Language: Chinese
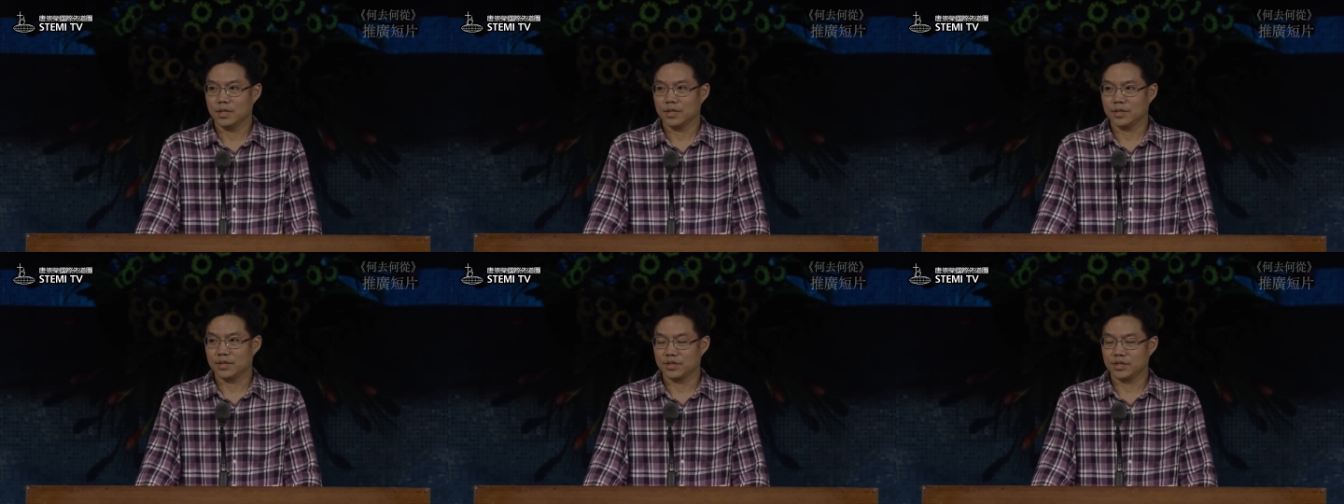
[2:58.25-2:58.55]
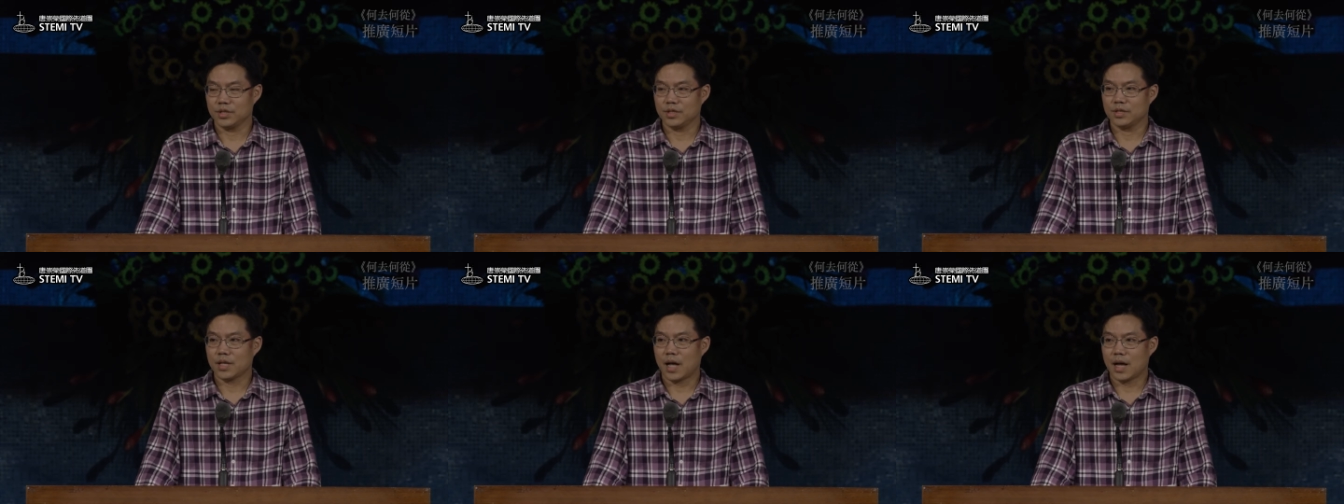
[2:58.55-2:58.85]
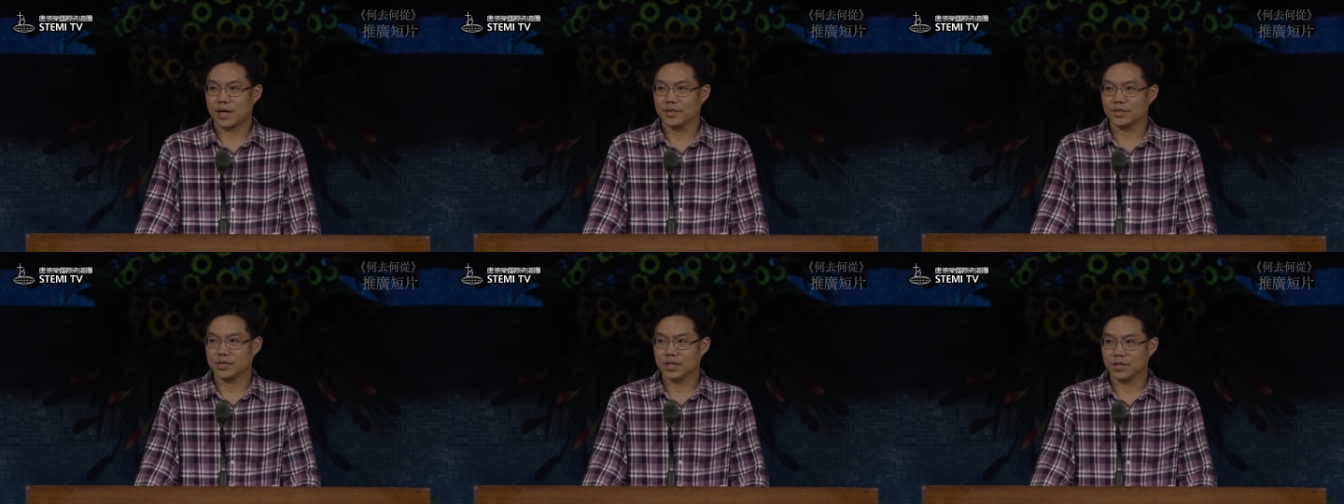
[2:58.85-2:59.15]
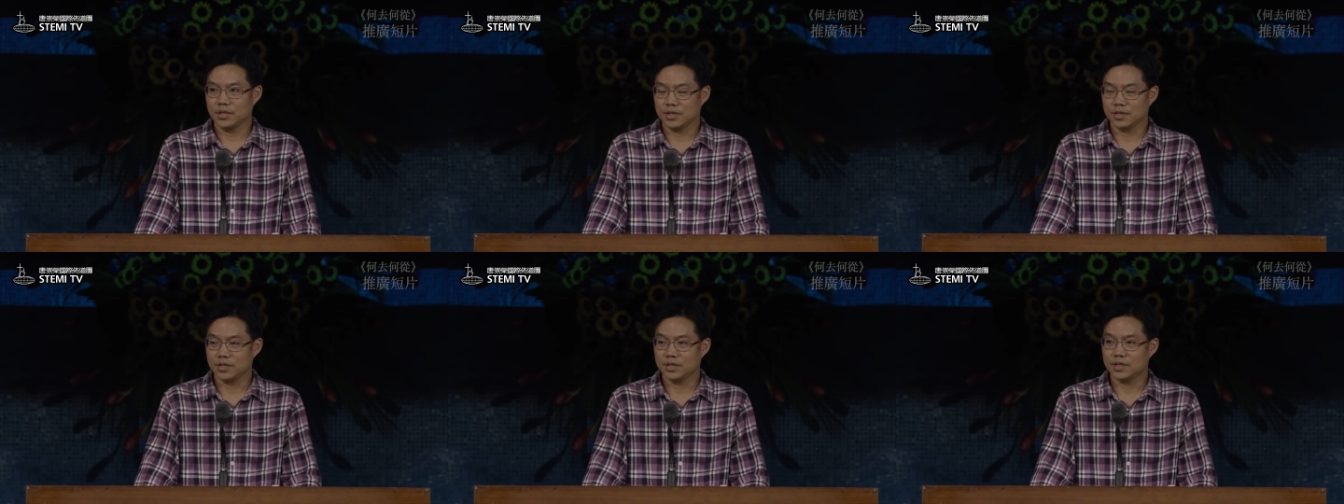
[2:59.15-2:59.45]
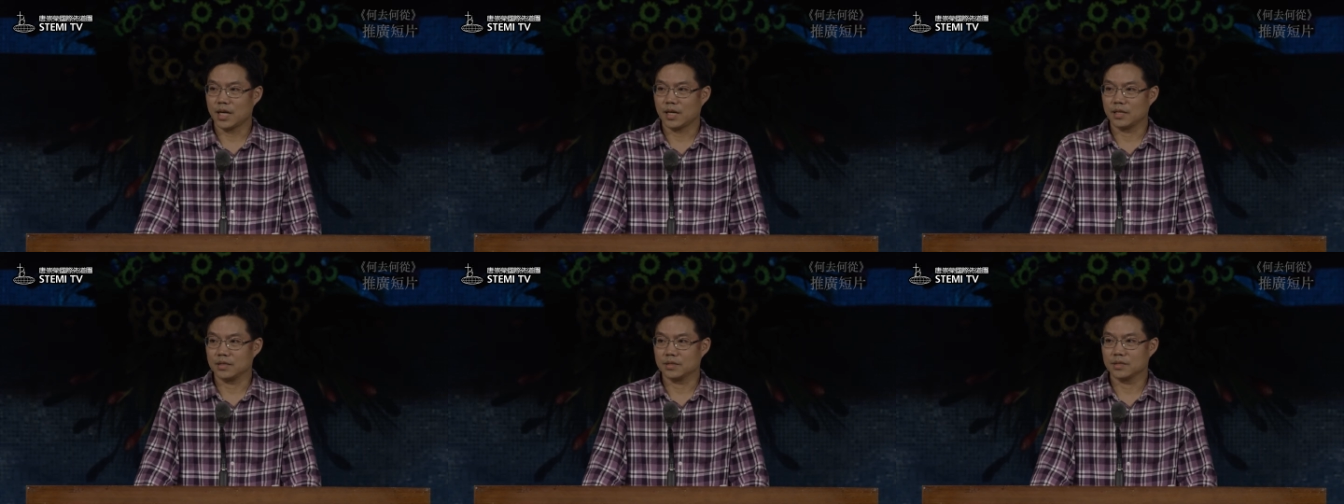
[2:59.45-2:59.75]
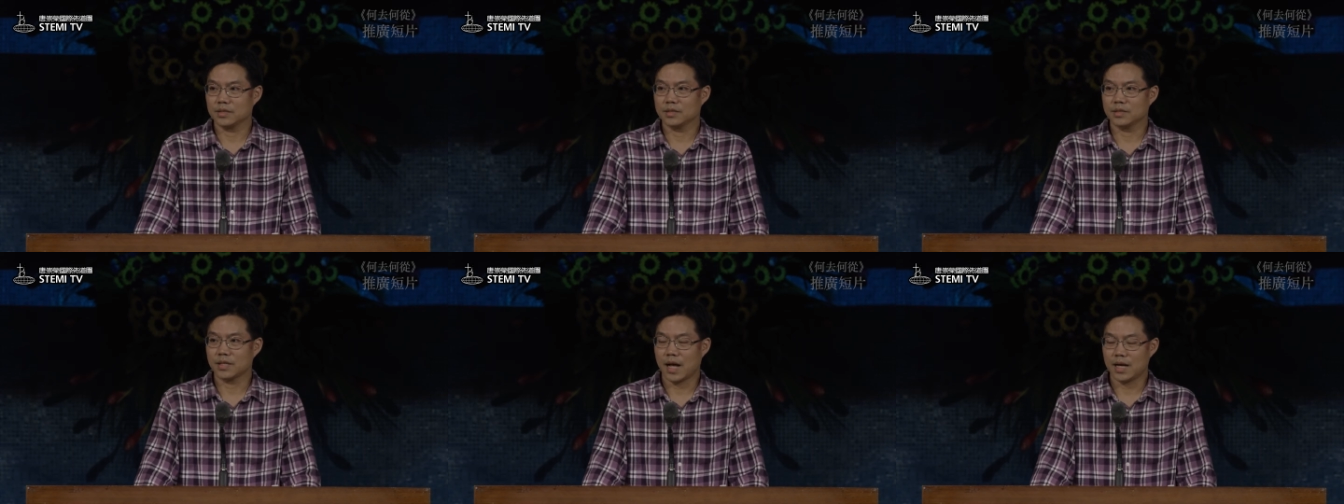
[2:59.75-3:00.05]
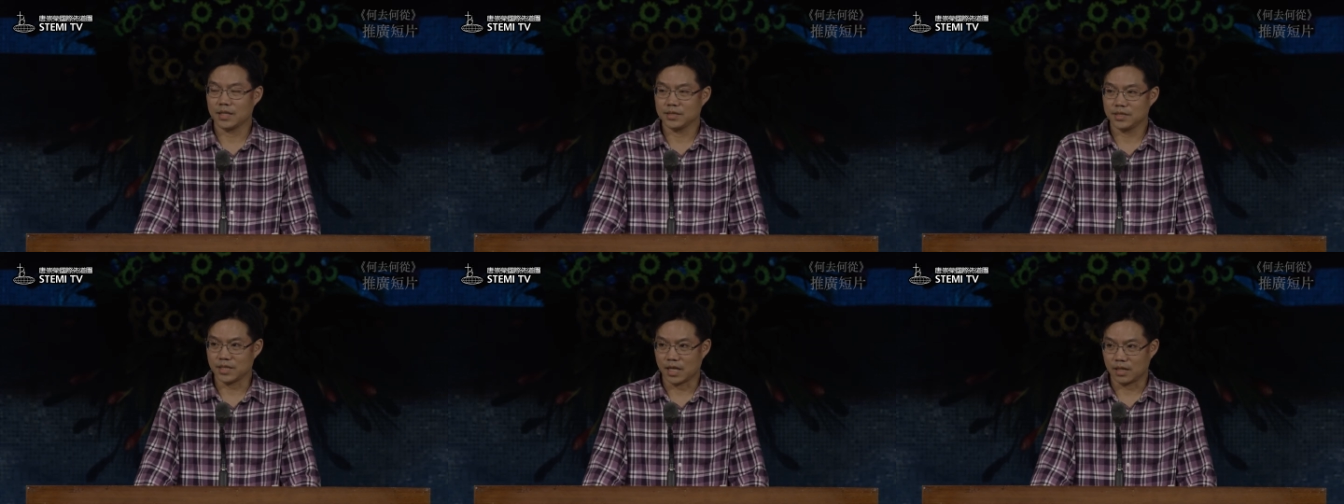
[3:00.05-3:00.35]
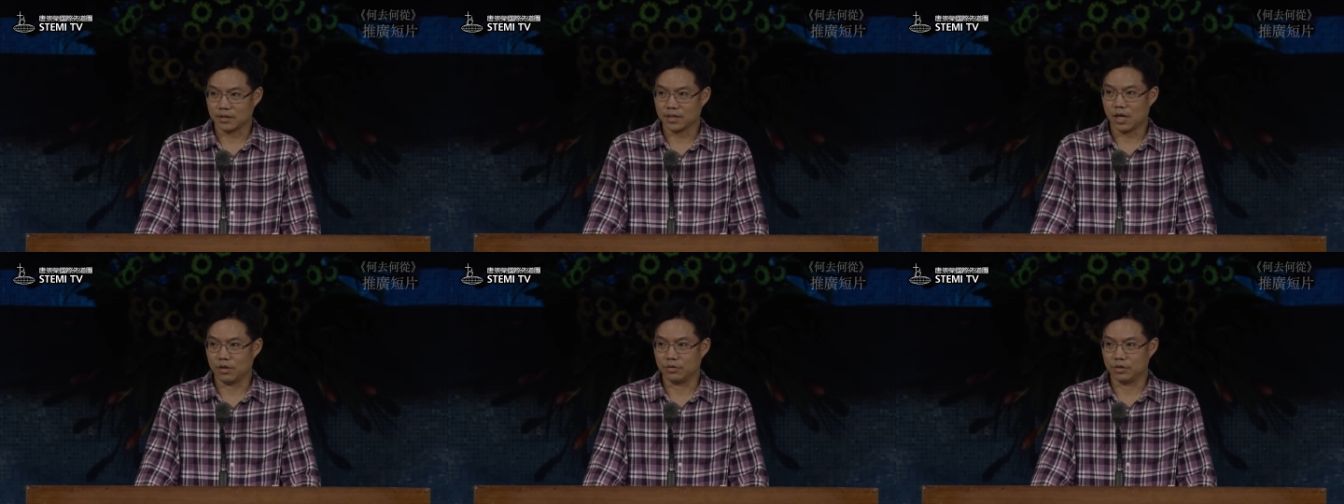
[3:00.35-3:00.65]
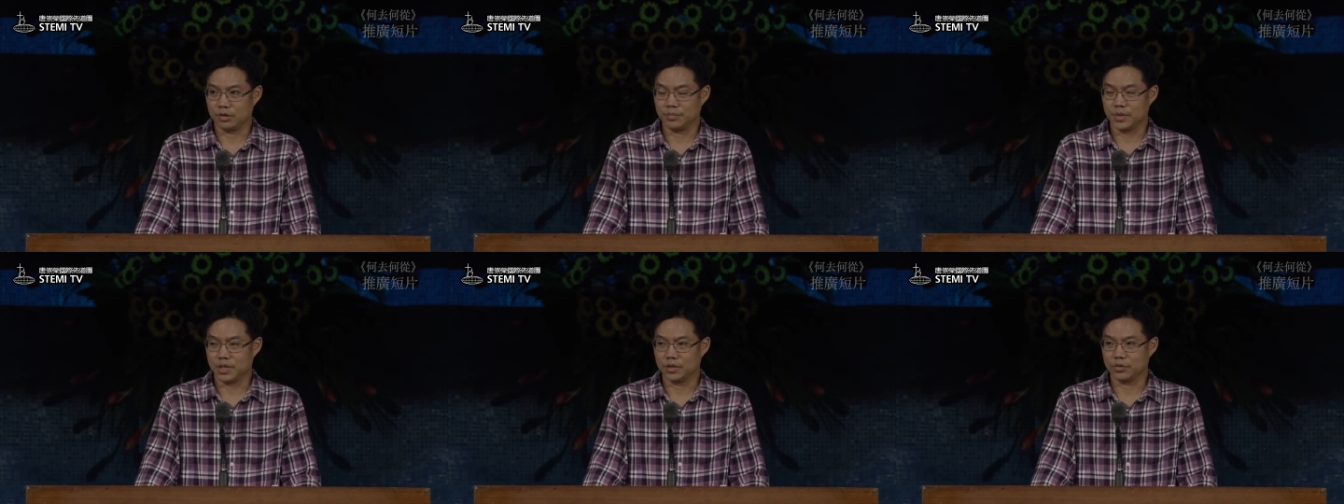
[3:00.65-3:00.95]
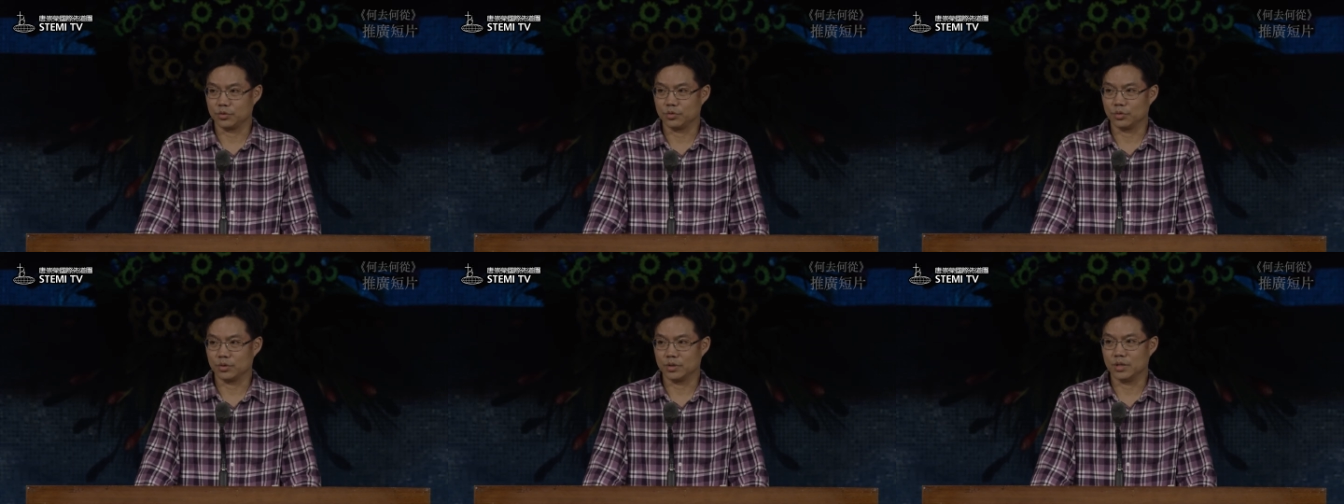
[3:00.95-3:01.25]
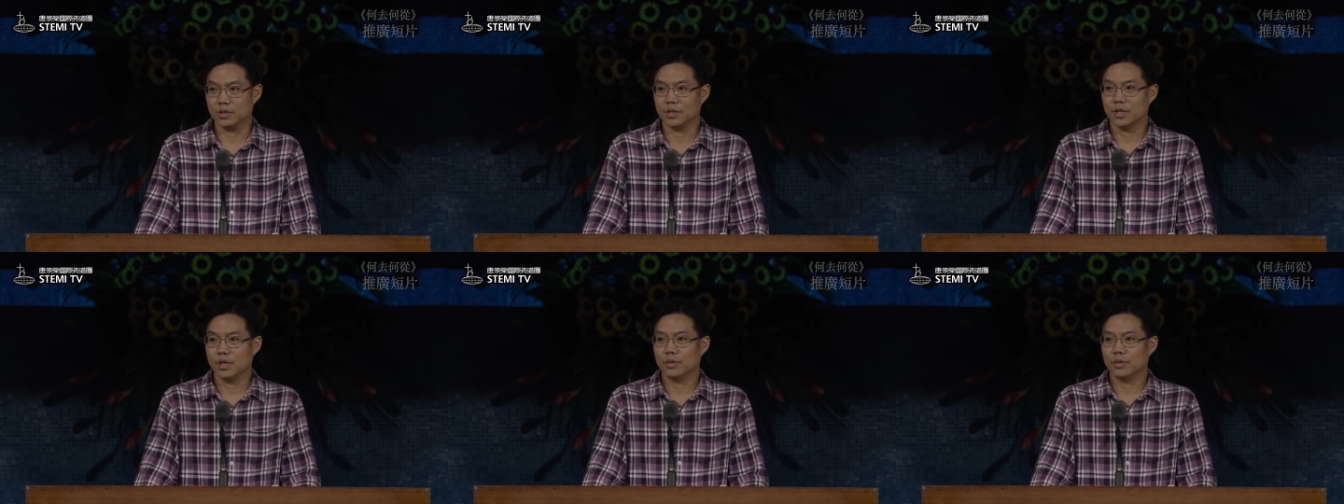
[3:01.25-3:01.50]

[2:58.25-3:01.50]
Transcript: 可见他真的是像他讲道里面说的，